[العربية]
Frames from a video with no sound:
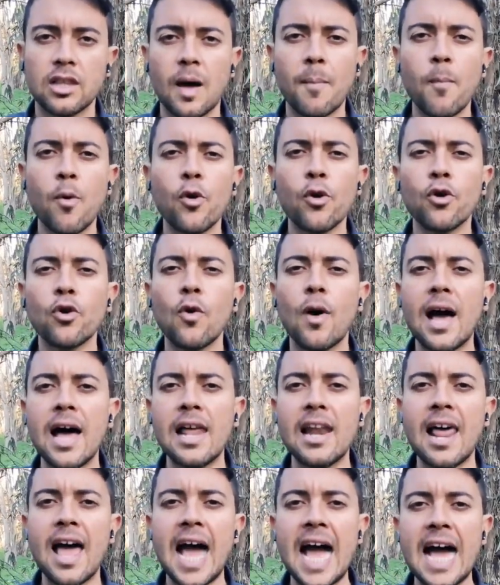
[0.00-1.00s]
تمر
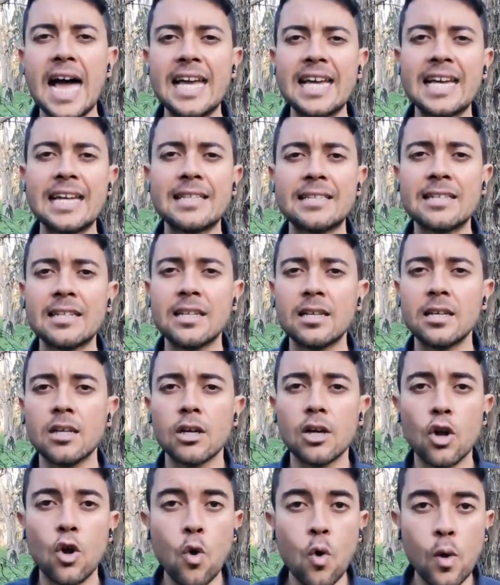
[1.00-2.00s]
على حياة
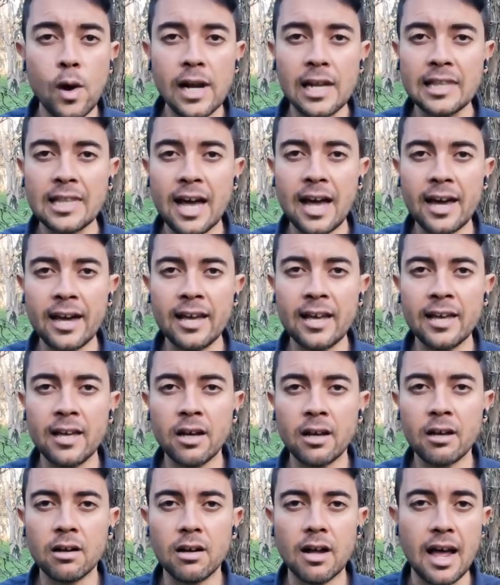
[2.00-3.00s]
كل
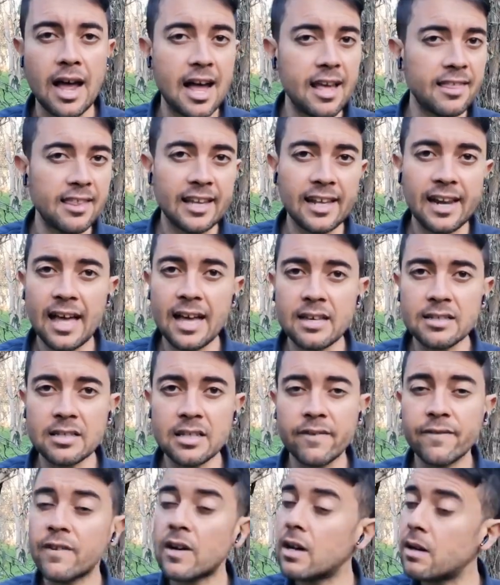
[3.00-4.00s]
ضحية هذه
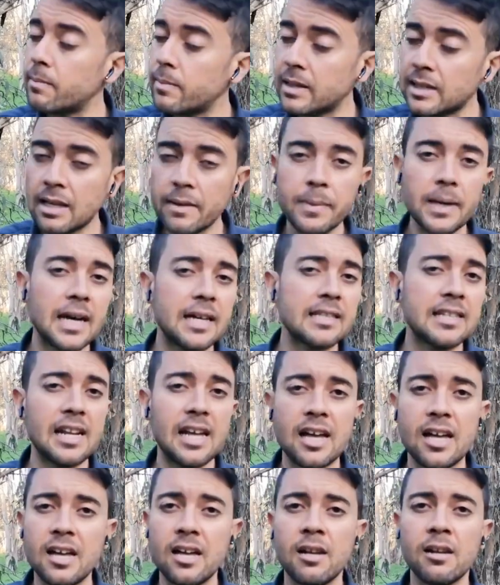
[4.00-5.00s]
العاصفة بطبيعة
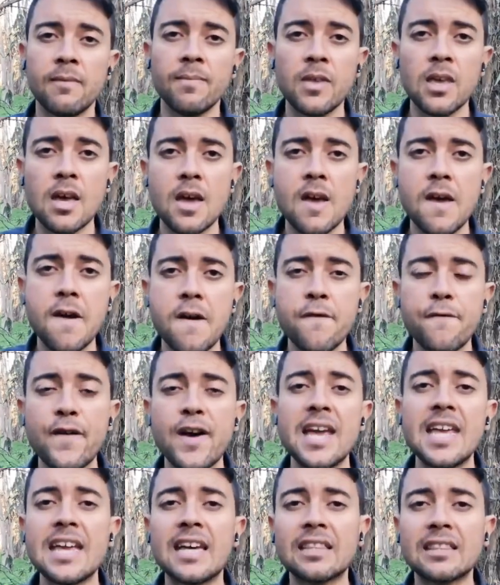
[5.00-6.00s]
الحال
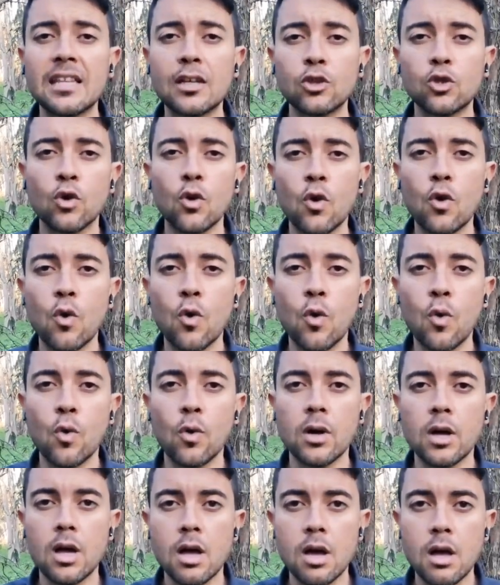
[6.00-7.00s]
فهي
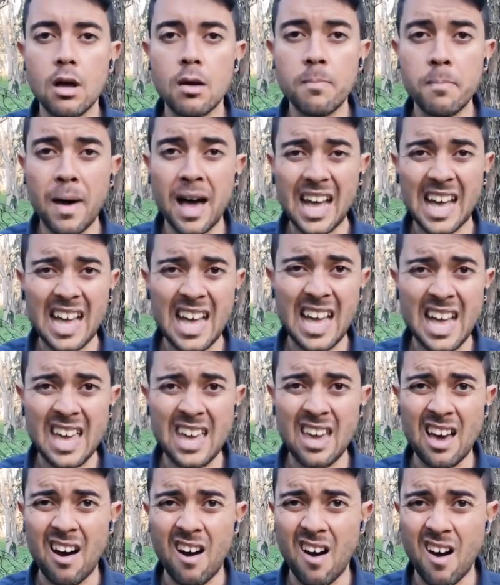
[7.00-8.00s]
تترك
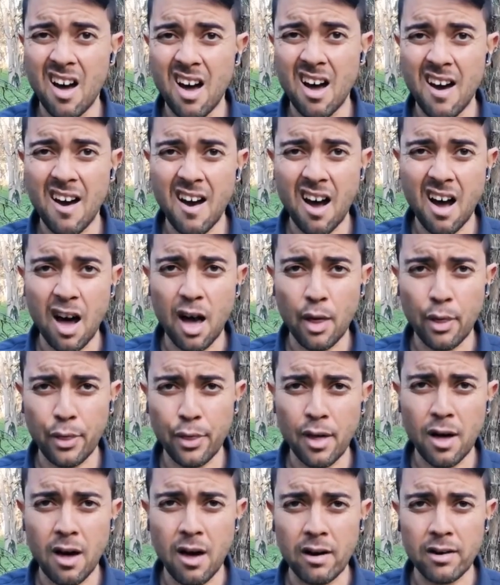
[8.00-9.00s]
بقايا
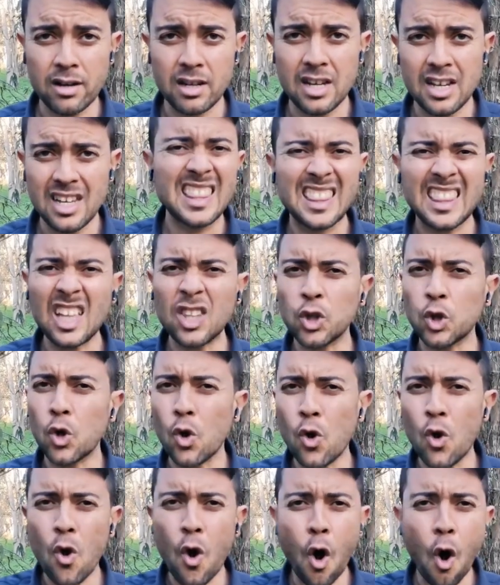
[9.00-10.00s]
آثار
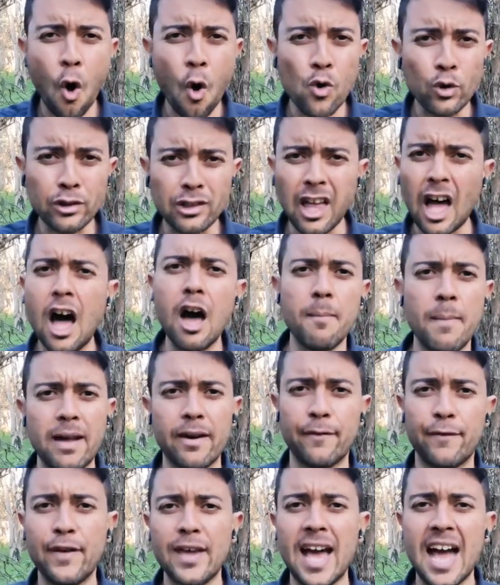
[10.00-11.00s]
تترك
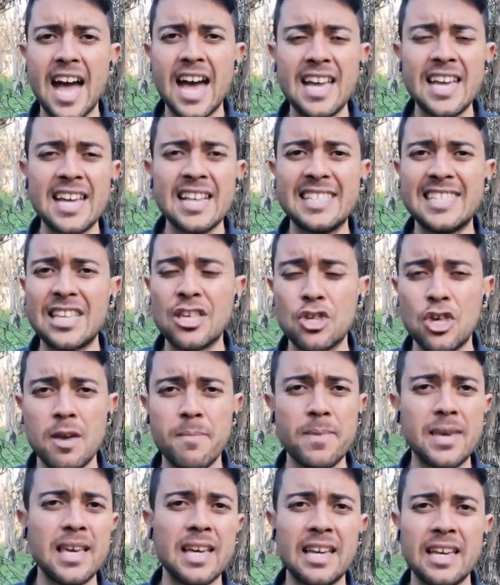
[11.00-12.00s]
حطاما في حياة
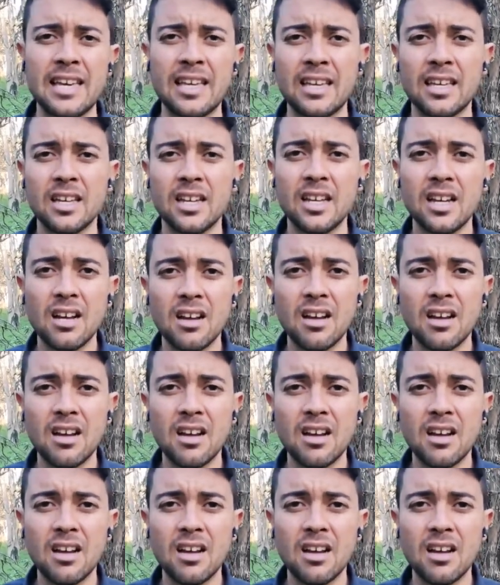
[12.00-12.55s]
جميع